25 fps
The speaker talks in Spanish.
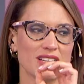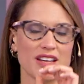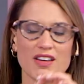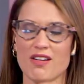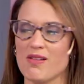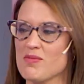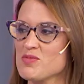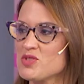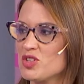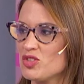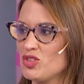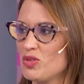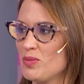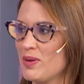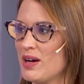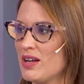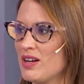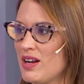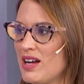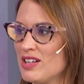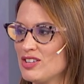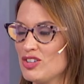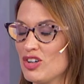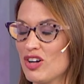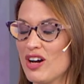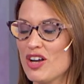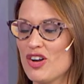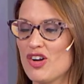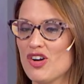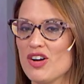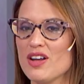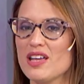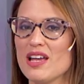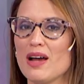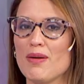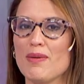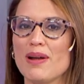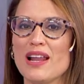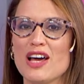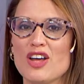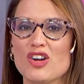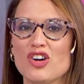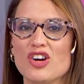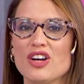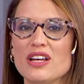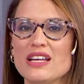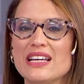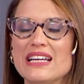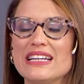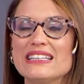que vamos a, tomar, a tocar hoy, a hablar
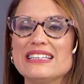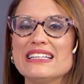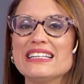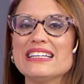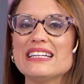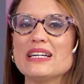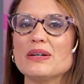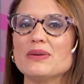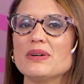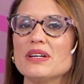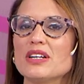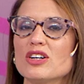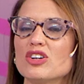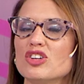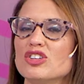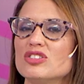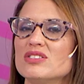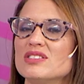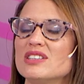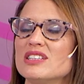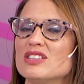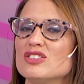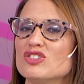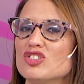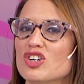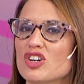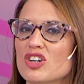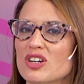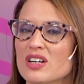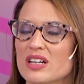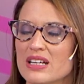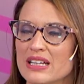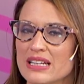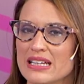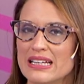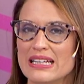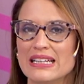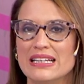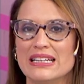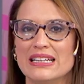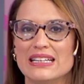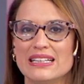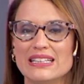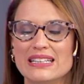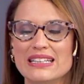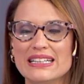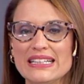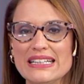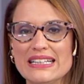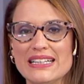hoy, que tiene que ver con TikTok
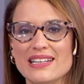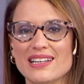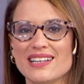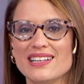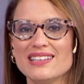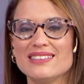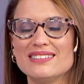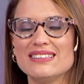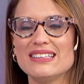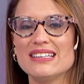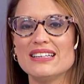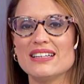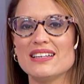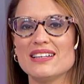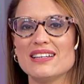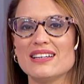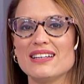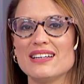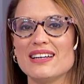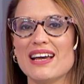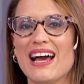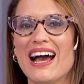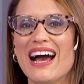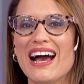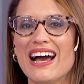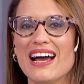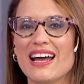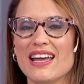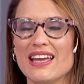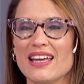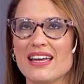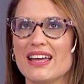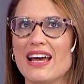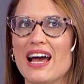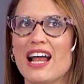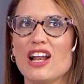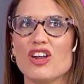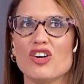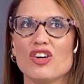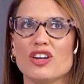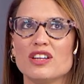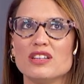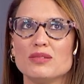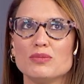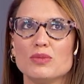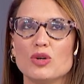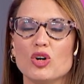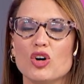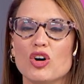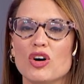y este eh,
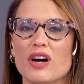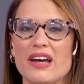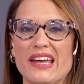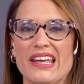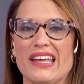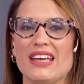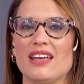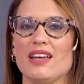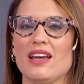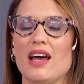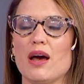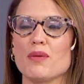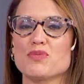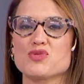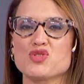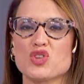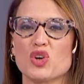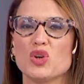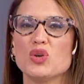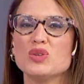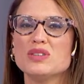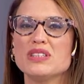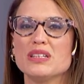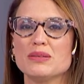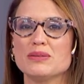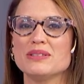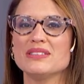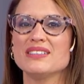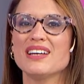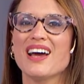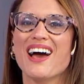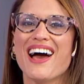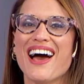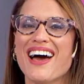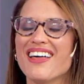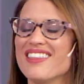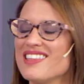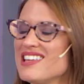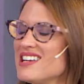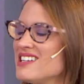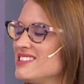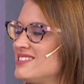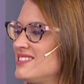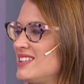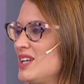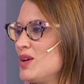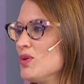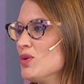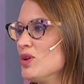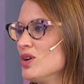algoritmo eh, absolutamente
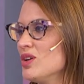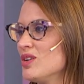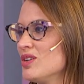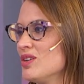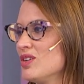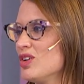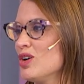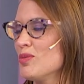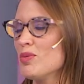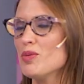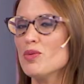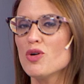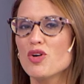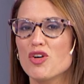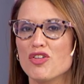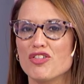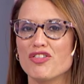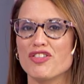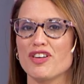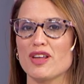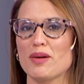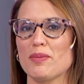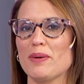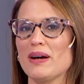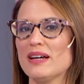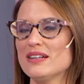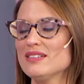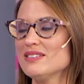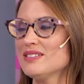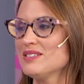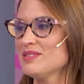adictivo. ¿Lo podemos confirmar?